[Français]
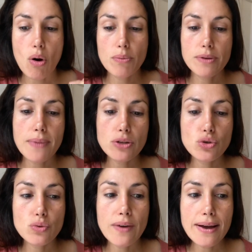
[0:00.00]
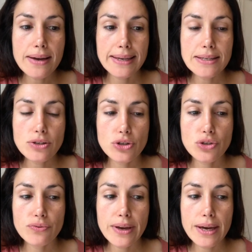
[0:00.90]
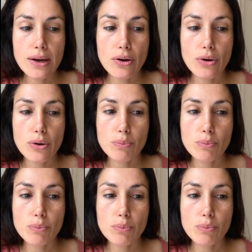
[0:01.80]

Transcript: On me demande souvent qu'est-ce que je fais euh,